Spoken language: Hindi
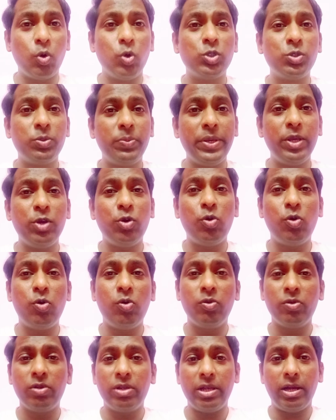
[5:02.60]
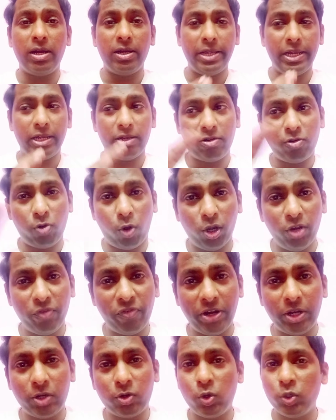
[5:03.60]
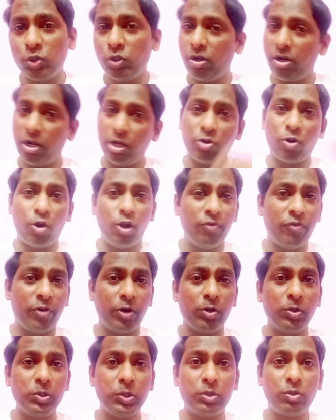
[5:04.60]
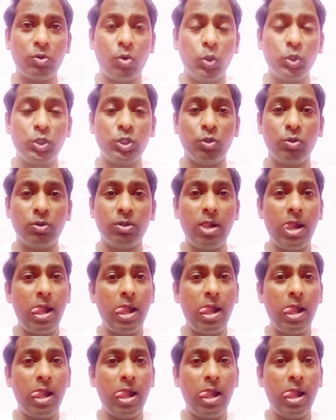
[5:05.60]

कोच भी हो या एक क्वालिफाइड कोच और अनक्वालिफाइड कोच हो